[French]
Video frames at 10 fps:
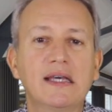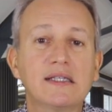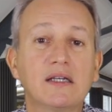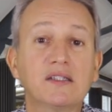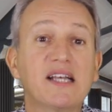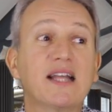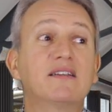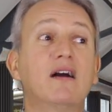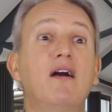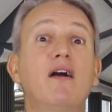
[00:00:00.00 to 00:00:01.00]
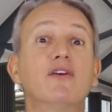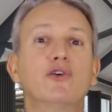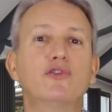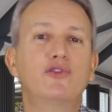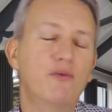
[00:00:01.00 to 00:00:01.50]
sans
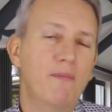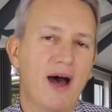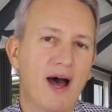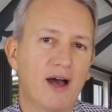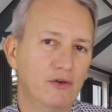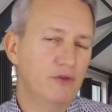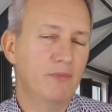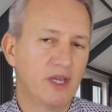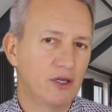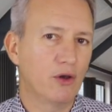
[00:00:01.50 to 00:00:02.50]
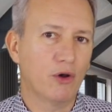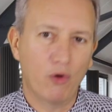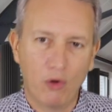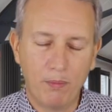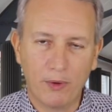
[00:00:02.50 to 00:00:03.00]
attendre demain une
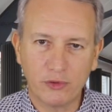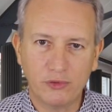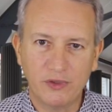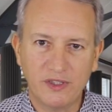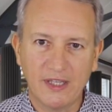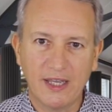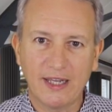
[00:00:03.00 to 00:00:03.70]
meilleure opportunité.